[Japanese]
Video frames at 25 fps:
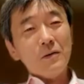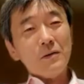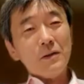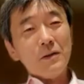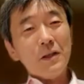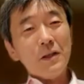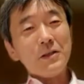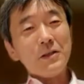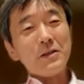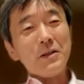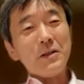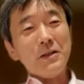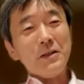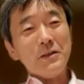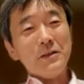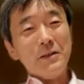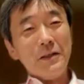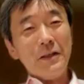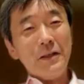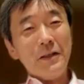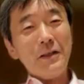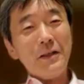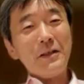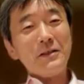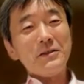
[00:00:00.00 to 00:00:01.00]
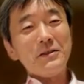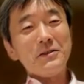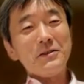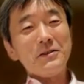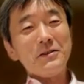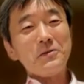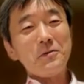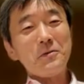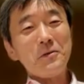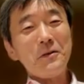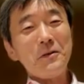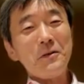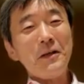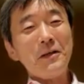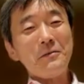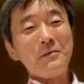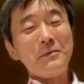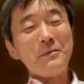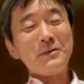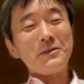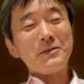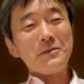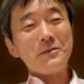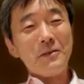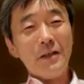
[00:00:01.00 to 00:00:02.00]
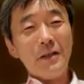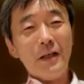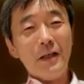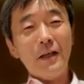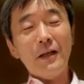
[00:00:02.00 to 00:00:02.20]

確かにね。それはありますよね。